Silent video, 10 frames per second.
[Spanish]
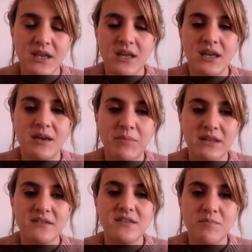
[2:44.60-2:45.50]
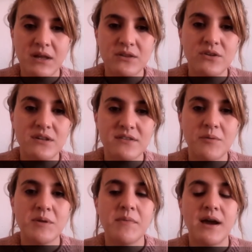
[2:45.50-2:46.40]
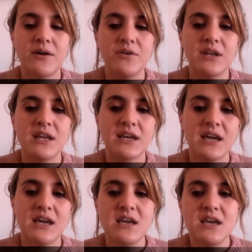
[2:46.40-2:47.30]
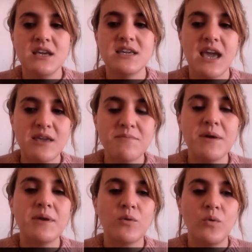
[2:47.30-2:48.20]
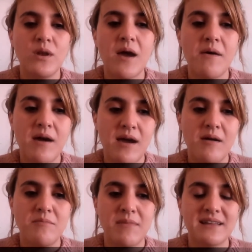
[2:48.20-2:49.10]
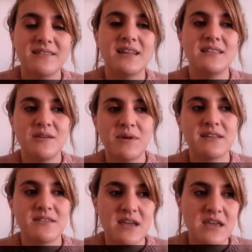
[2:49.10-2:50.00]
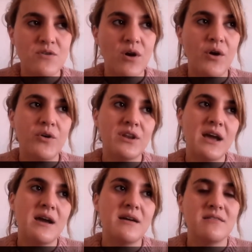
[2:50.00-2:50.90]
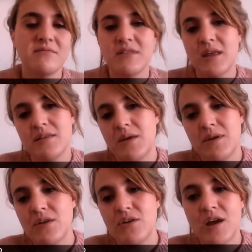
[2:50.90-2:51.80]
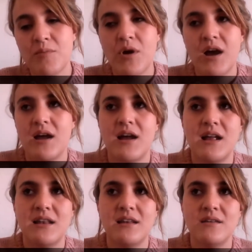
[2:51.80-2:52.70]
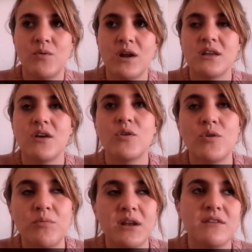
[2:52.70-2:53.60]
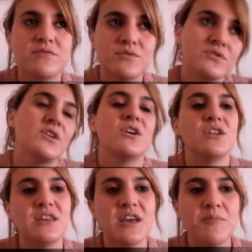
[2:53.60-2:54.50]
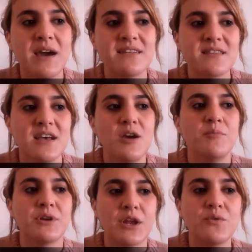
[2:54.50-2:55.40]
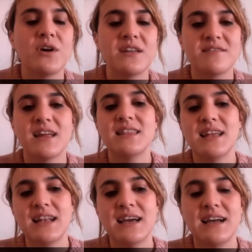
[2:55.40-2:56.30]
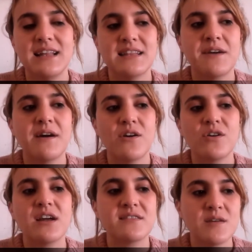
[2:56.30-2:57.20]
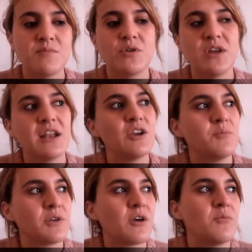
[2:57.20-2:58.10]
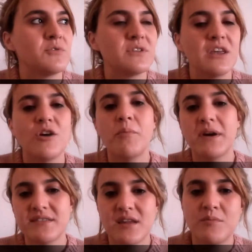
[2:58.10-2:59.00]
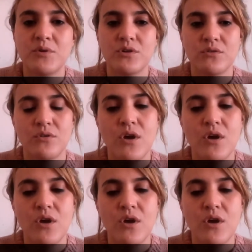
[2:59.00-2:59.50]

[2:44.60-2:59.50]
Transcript: Antosca participando en esa misma ONG, y ahí me vinculaba bastante más seguido. Ahora, debido, digamos, al lugar que ocupa, la función y demás, por ahí no es tanta el trabajo que hacemos diario, porque como te digo, pasa por,